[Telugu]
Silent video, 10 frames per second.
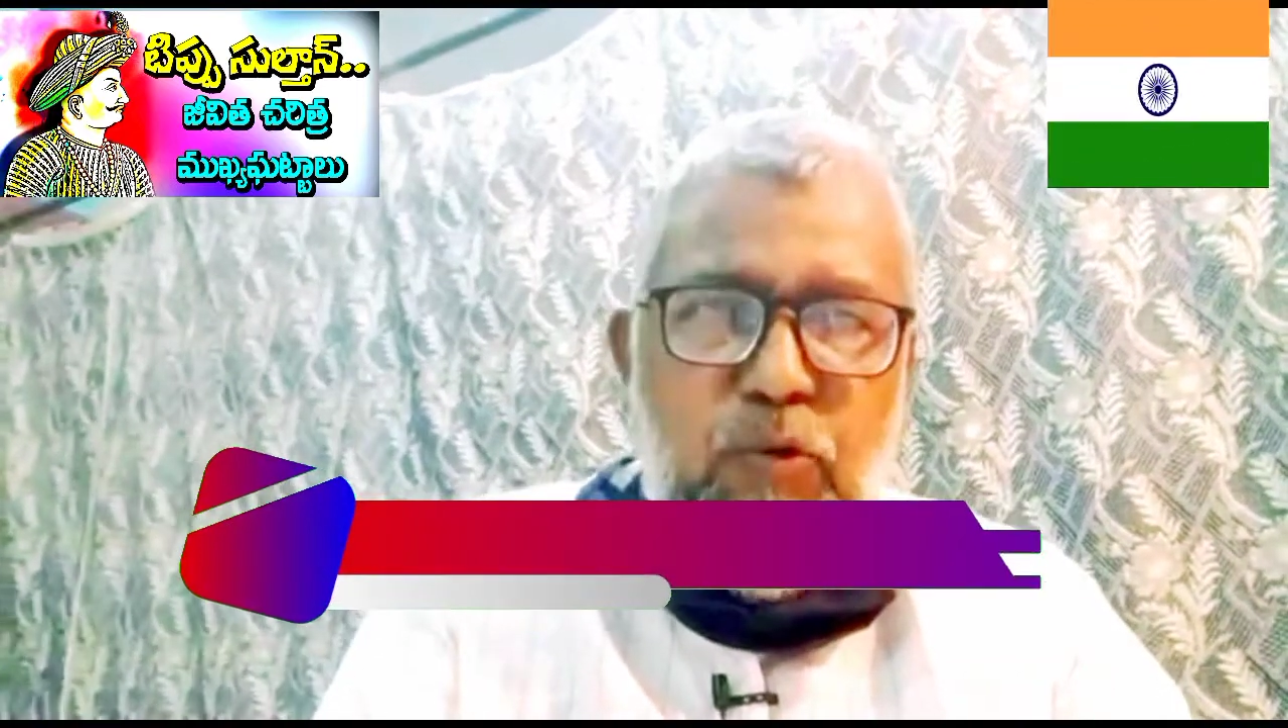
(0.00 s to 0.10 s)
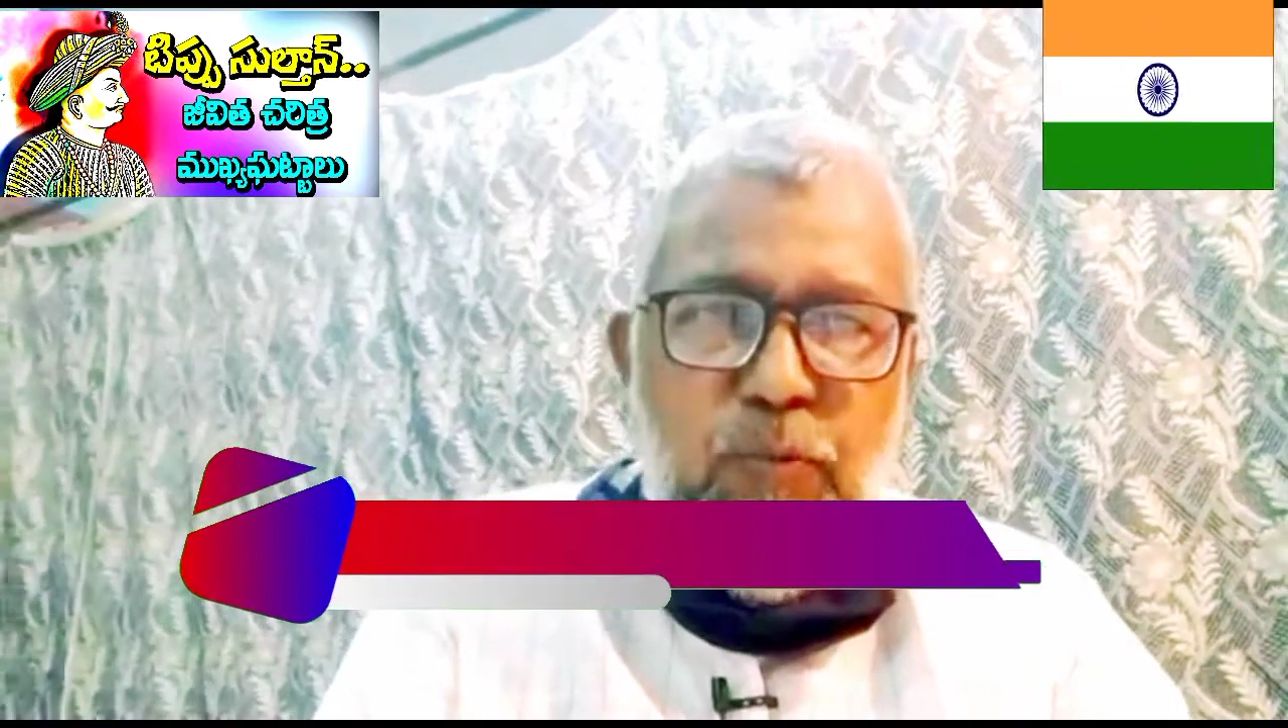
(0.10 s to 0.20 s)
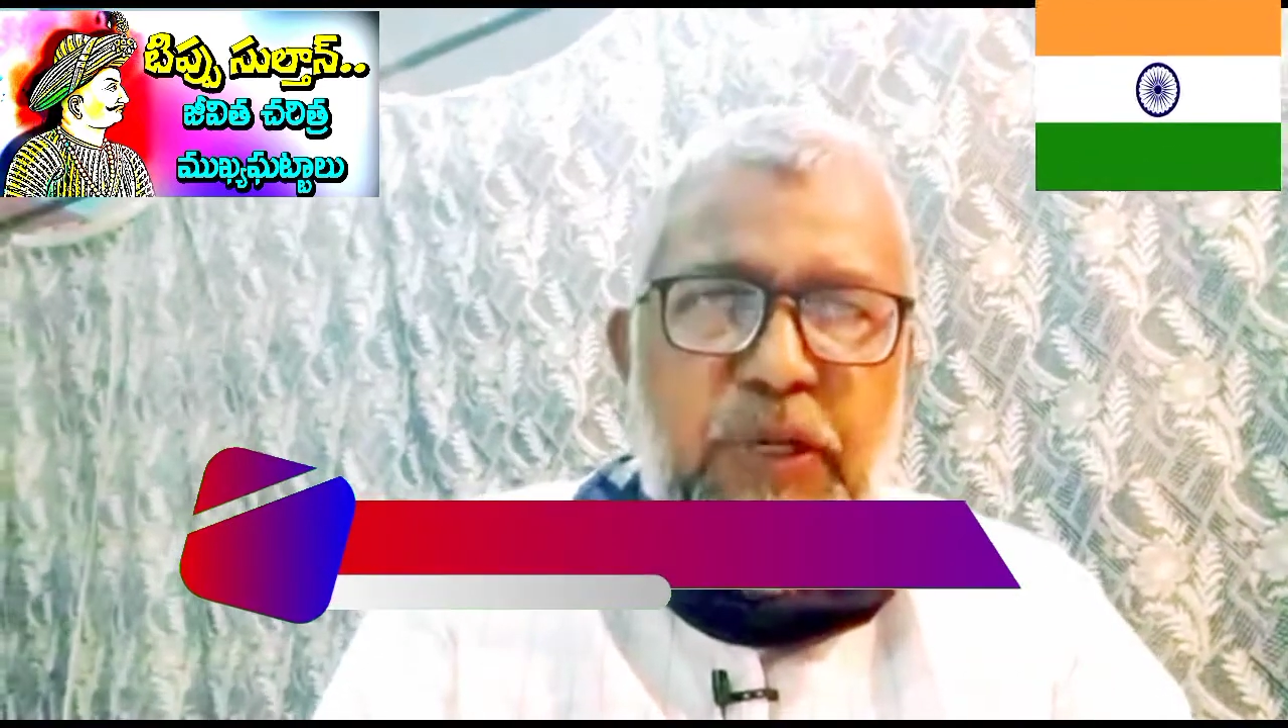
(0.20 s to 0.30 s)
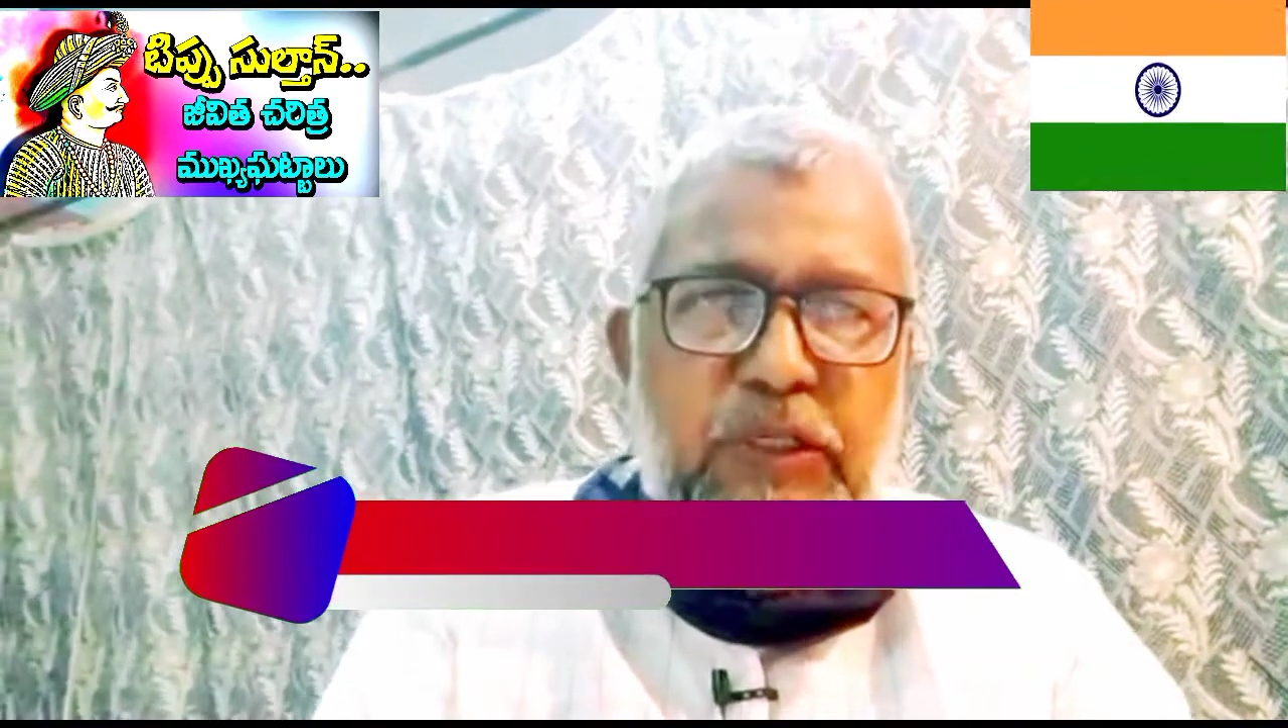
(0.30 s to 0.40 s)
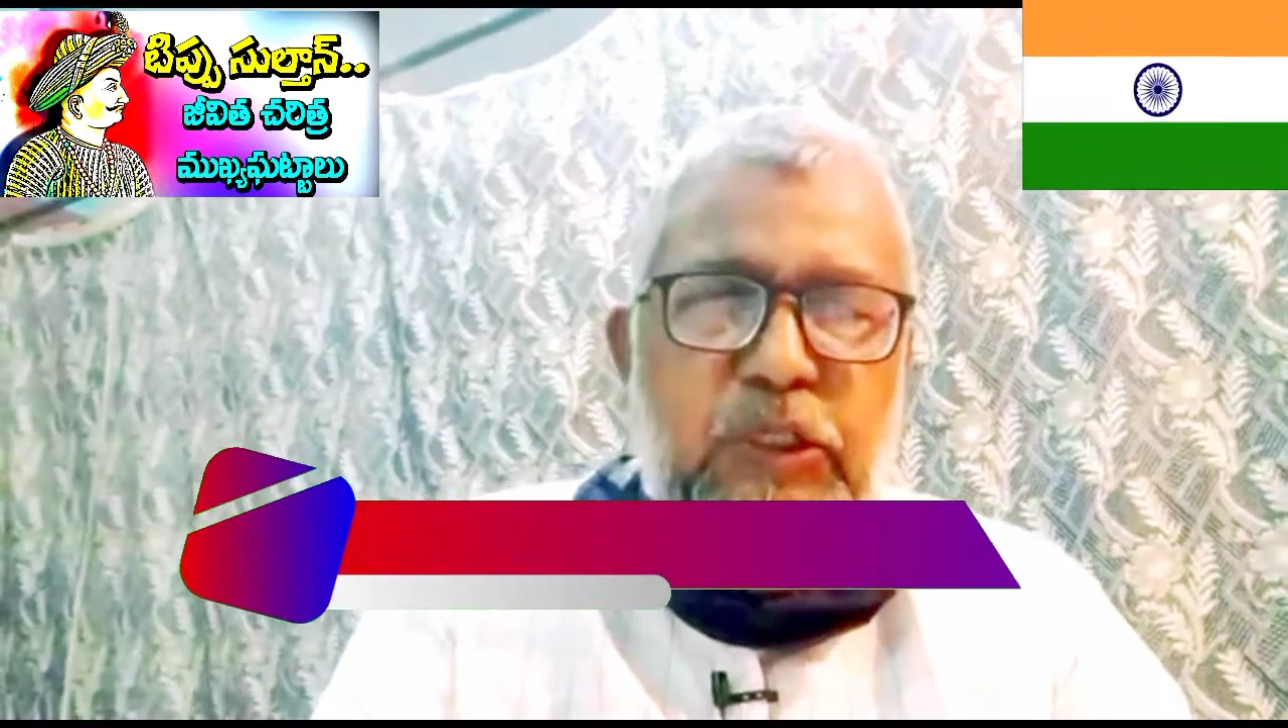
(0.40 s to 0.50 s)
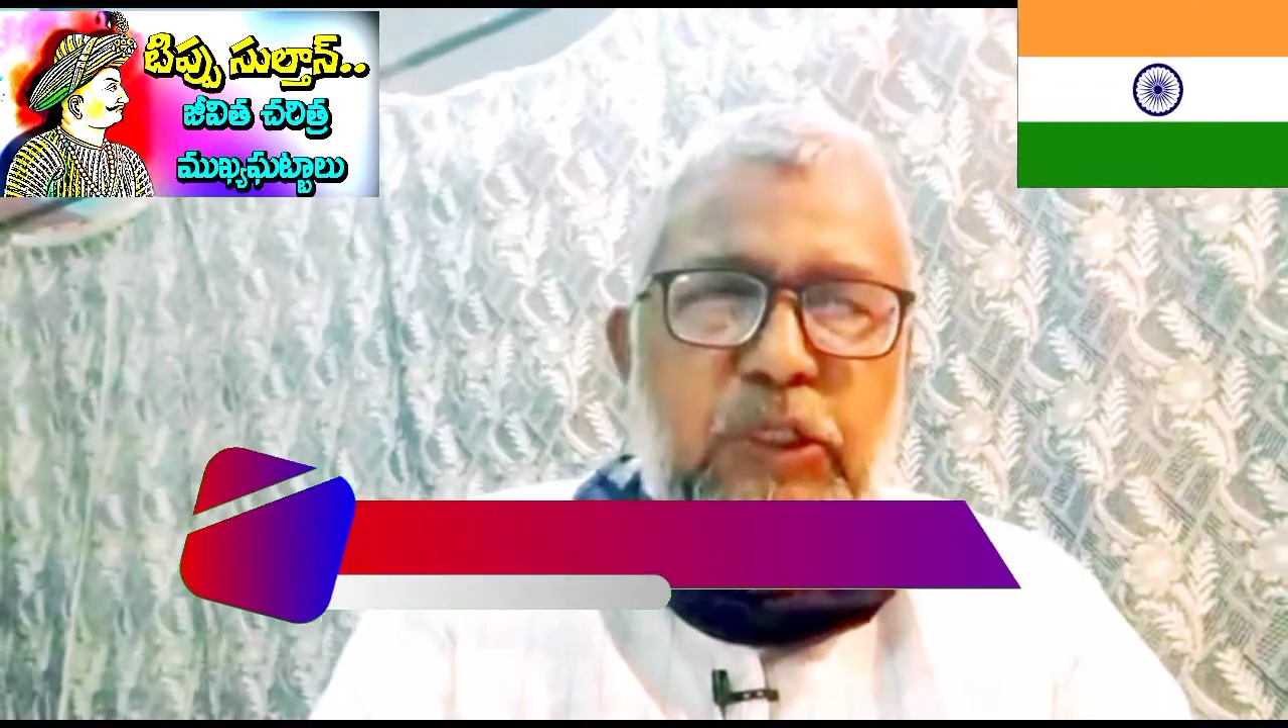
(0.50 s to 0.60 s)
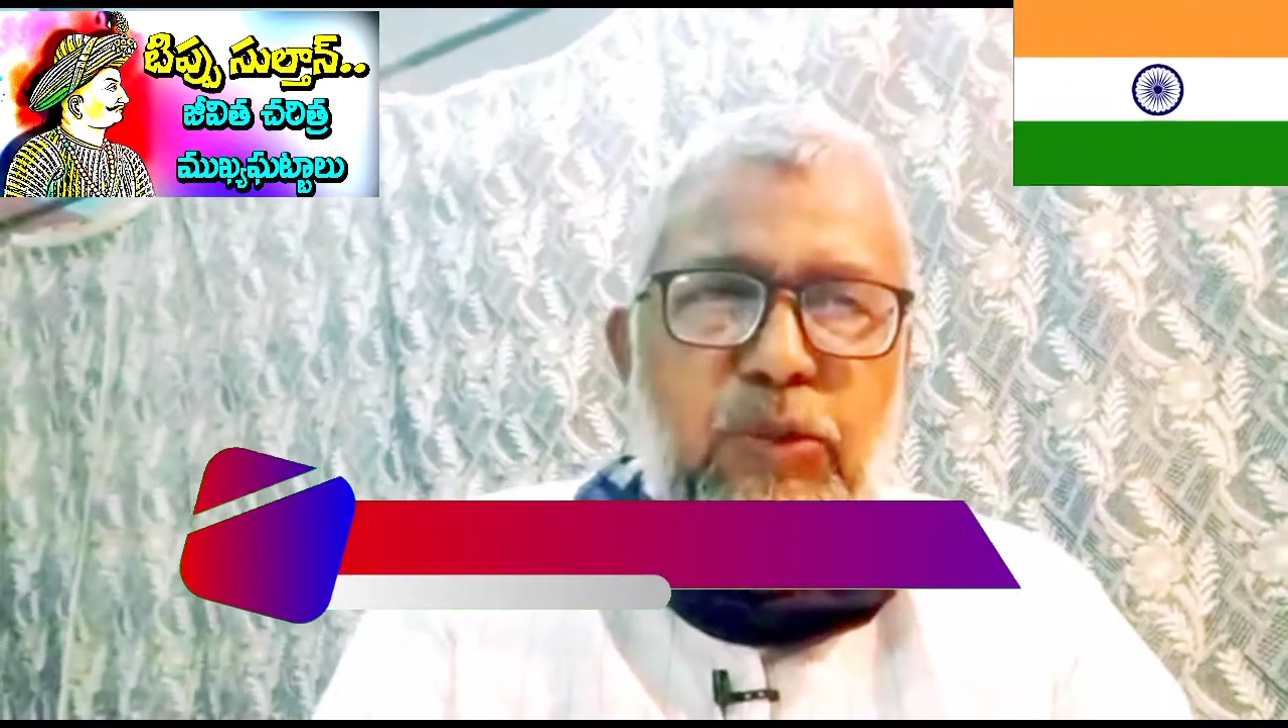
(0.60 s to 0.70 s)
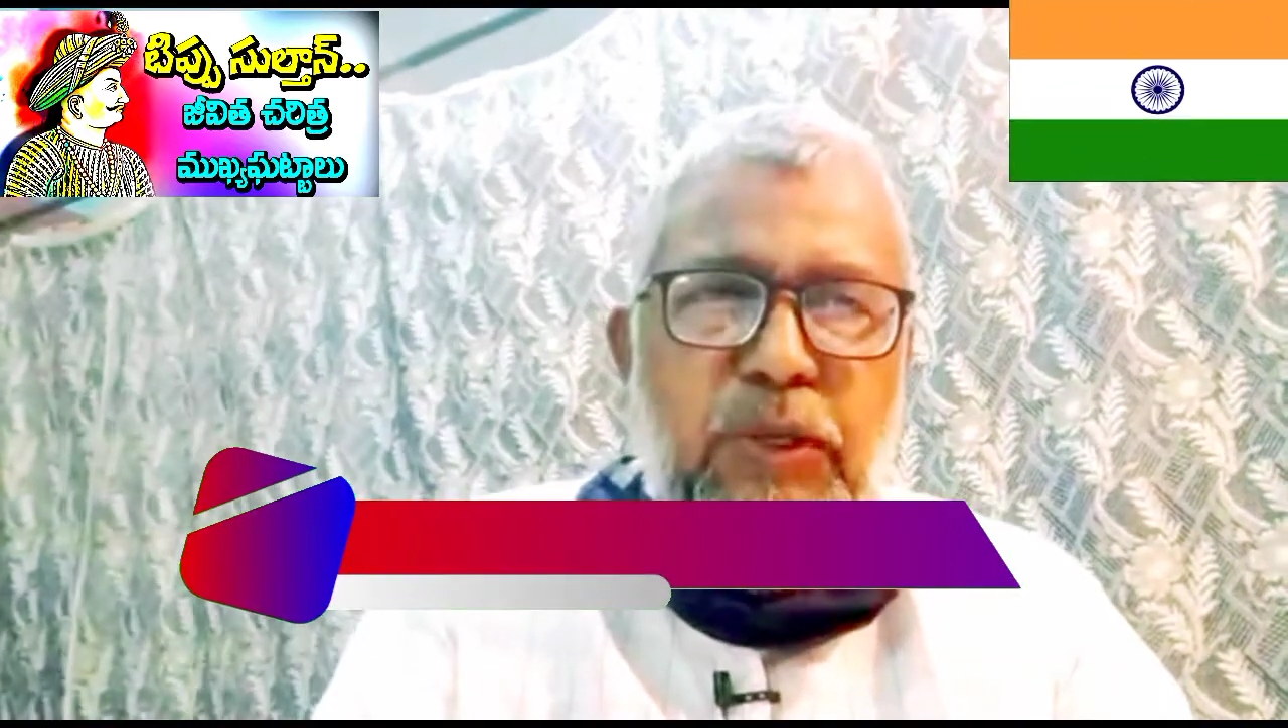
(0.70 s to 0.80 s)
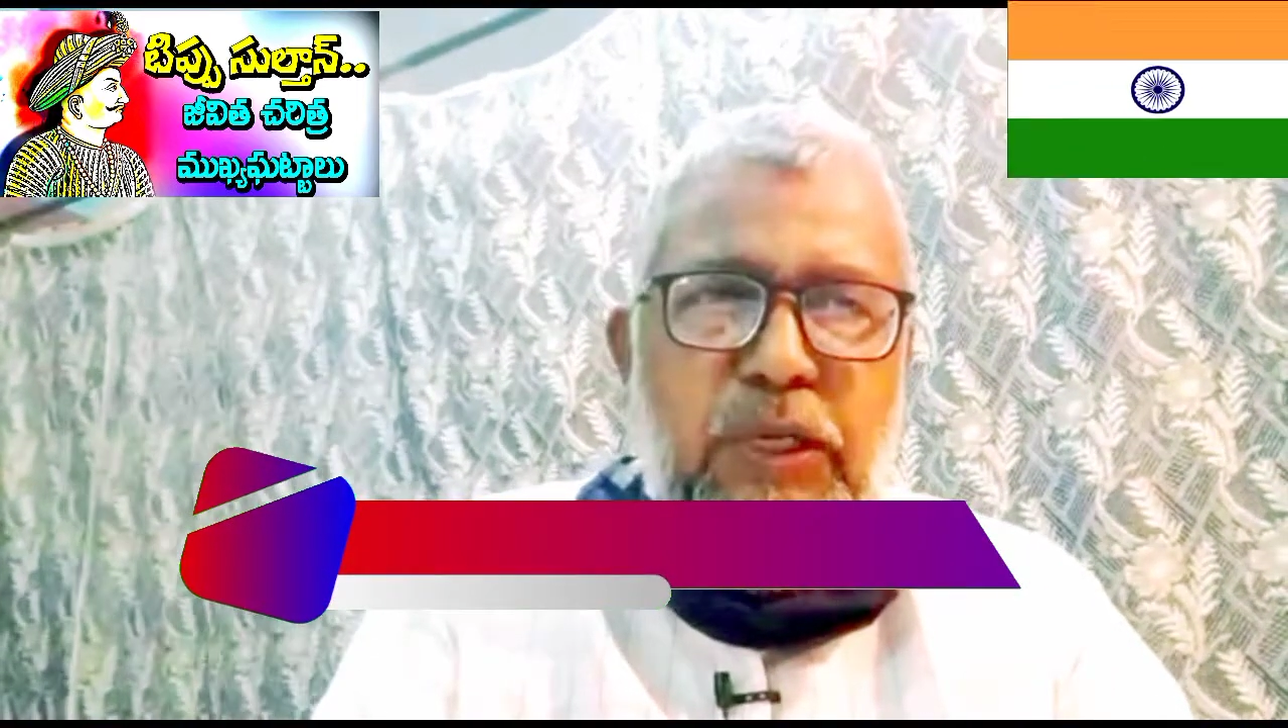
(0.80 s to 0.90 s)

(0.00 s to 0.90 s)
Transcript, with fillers: కృపాశీలుడు